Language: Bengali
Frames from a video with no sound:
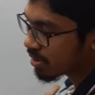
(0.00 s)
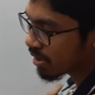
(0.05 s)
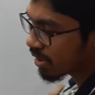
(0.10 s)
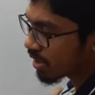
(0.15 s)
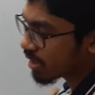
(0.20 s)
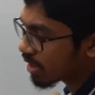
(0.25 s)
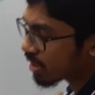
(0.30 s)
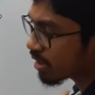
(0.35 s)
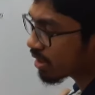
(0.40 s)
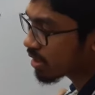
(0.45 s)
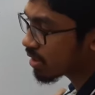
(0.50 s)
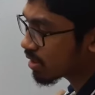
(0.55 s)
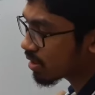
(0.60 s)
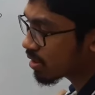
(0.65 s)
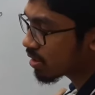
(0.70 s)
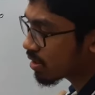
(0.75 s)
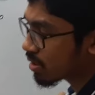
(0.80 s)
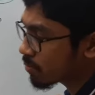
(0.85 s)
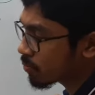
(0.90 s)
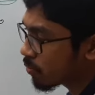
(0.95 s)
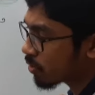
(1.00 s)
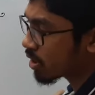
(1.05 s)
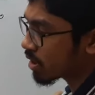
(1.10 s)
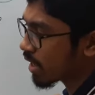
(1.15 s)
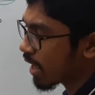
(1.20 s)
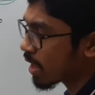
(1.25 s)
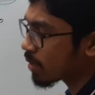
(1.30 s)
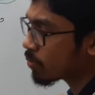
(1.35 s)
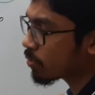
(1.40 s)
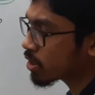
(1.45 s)
এখানে
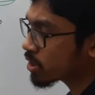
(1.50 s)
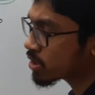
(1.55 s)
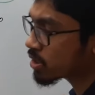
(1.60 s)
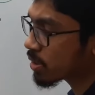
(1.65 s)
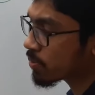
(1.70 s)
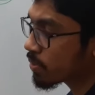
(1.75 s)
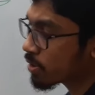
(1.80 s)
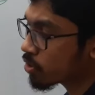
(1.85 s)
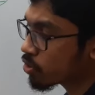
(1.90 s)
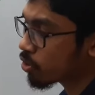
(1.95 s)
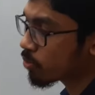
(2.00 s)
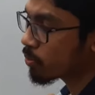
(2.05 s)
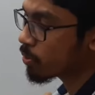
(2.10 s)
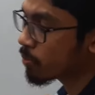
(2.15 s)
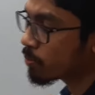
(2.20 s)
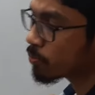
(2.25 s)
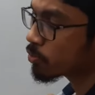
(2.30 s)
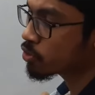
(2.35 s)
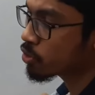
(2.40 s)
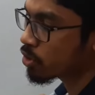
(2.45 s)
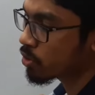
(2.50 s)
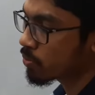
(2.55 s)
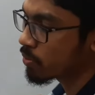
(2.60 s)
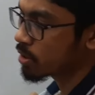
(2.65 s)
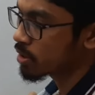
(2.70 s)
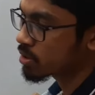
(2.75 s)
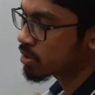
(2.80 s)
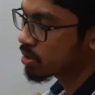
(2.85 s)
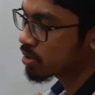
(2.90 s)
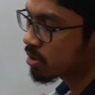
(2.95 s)
কার বয়সটা বের করবো পুত্রের
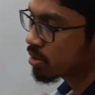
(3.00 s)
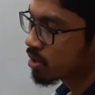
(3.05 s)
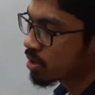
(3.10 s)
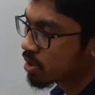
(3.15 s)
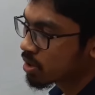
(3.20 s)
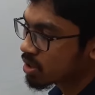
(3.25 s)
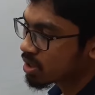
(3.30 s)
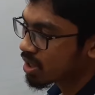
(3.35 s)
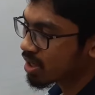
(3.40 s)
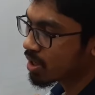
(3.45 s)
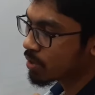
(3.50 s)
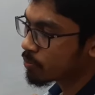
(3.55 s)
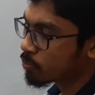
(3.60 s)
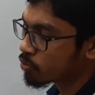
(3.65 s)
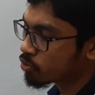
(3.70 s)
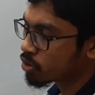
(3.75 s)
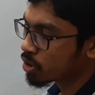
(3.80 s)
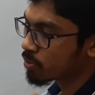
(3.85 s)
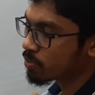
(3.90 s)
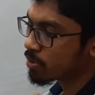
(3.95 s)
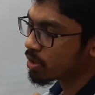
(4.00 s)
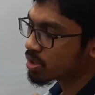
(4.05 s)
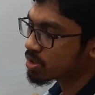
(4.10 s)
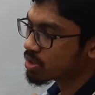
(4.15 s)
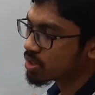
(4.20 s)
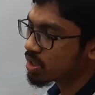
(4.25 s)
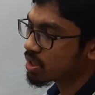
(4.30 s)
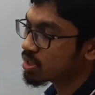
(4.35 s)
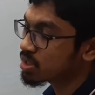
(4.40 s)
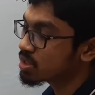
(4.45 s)
বয়স তাহলে পুত্রের
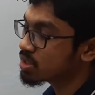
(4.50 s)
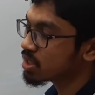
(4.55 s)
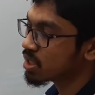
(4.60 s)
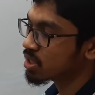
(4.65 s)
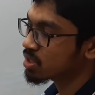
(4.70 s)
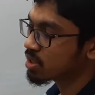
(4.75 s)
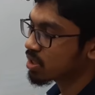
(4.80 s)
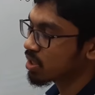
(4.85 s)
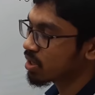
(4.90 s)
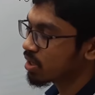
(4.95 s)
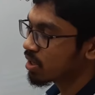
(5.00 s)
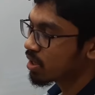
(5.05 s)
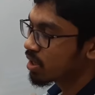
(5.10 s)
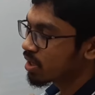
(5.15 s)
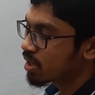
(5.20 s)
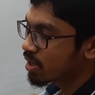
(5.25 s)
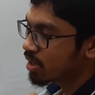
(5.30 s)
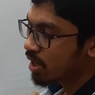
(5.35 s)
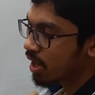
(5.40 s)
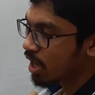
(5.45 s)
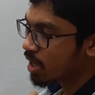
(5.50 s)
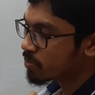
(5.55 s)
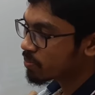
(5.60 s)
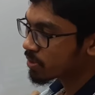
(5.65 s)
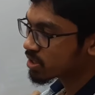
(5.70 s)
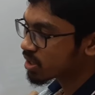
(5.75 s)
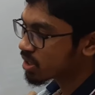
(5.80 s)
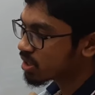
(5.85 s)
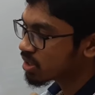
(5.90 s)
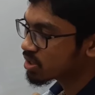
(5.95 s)
বয়সটা নিচে আছে এই
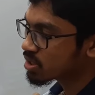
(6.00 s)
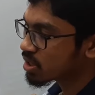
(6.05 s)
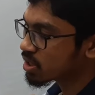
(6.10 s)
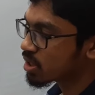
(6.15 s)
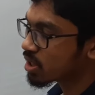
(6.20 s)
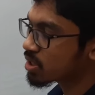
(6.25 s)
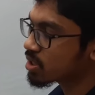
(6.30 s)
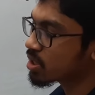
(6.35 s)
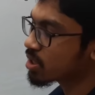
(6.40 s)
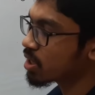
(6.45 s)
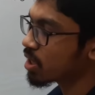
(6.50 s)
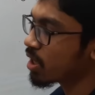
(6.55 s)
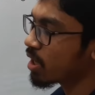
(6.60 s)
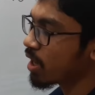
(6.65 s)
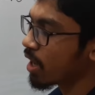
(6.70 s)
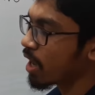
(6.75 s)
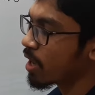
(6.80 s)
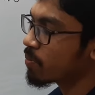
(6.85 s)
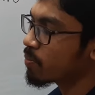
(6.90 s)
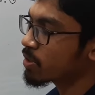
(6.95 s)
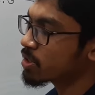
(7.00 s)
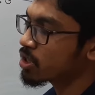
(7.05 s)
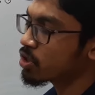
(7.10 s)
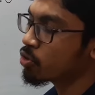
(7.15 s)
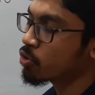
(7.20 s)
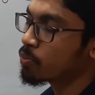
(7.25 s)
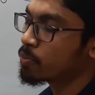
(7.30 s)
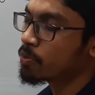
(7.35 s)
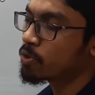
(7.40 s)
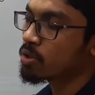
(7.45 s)
পাশের নিচেরটার সাথে এই পাশের
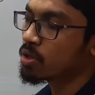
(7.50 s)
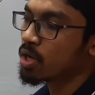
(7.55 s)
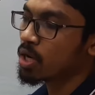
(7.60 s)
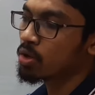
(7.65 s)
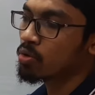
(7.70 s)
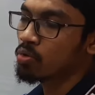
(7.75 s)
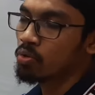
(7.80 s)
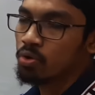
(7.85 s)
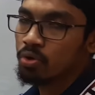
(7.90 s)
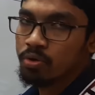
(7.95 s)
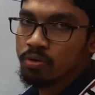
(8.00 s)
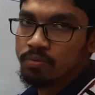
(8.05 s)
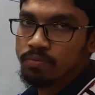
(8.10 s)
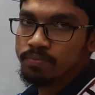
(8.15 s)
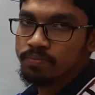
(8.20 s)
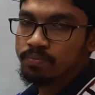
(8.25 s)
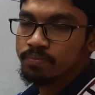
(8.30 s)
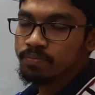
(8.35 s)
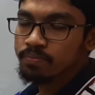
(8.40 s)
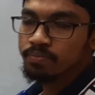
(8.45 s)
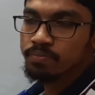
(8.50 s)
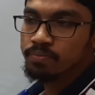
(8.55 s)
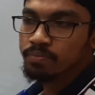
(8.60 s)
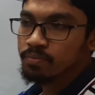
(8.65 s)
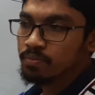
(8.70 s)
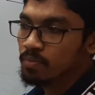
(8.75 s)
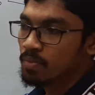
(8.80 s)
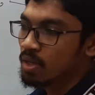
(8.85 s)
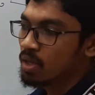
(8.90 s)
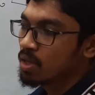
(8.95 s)
উপরটার গুণ
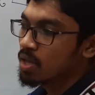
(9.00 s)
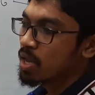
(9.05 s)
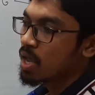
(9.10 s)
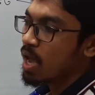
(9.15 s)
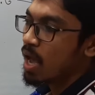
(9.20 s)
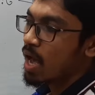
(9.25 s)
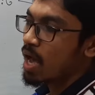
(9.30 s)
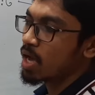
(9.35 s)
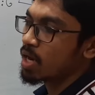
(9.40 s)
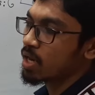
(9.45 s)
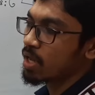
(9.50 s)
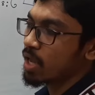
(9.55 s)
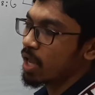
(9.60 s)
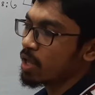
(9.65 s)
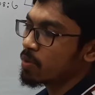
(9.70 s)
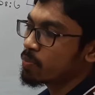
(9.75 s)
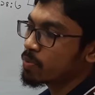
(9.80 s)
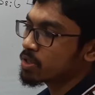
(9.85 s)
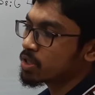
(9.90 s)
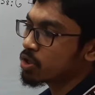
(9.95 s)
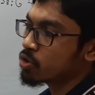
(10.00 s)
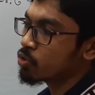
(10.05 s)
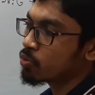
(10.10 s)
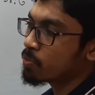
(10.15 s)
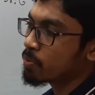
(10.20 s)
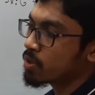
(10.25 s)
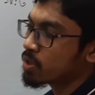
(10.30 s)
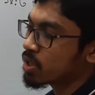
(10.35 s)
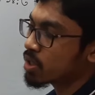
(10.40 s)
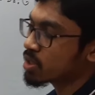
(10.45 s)
আর এই পাশের
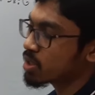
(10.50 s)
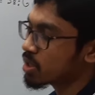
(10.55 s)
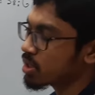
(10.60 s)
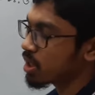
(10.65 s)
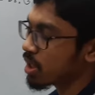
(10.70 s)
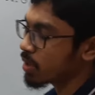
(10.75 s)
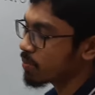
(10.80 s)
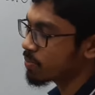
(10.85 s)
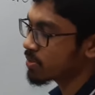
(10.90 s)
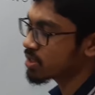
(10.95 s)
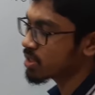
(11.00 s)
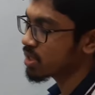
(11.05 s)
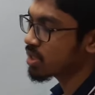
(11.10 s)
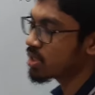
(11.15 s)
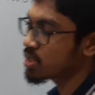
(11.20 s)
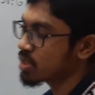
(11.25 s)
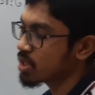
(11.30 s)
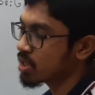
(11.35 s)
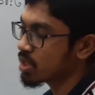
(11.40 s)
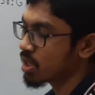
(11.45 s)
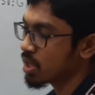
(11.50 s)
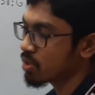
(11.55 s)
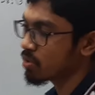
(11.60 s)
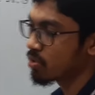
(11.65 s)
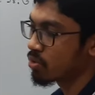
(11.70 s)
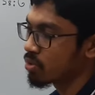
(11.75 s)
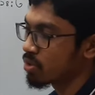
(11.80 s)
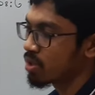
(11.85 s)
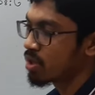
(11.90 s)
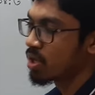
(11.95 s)
উপরটার সাথে এই পাশের নিচেরটার
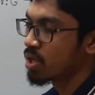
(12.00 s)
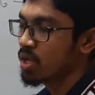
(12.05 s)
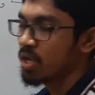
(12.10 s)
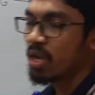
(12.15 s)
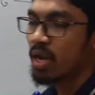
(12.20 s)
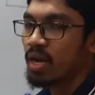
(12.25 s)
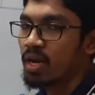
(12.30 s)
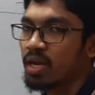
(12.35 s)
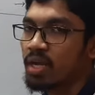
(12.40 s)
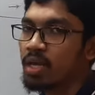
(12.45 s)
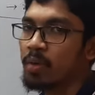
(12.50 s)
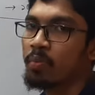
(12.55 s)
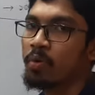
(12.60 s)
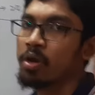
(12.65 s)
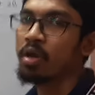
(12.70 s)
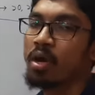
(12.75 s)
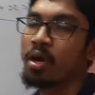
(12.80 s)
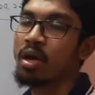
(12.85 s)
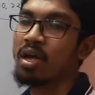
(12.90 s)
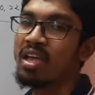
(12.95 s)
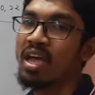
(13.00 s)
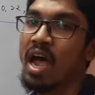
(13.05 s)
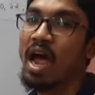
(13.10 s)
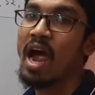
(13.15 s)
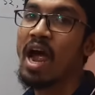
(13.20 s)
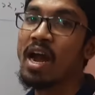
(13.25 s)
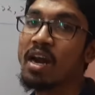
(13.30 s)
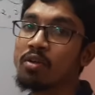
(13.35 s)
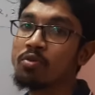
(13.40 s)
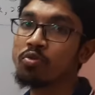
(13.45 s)
গুণ এটাকে বলা হয়
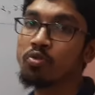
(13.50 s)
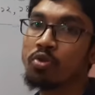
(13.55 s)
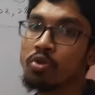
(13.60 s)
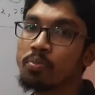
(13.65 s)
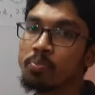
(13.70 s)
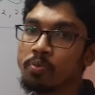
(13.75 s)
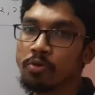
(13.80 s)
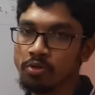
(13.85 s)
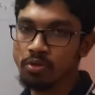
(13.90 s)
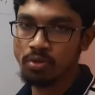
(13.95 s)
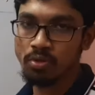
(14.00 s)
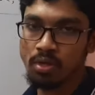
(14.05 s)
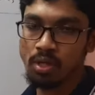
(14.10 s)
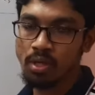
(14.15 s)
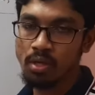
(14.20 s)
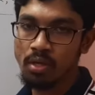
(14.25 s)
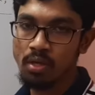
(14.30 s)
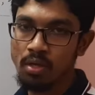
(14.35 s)
আর গুণন পদ্ধতি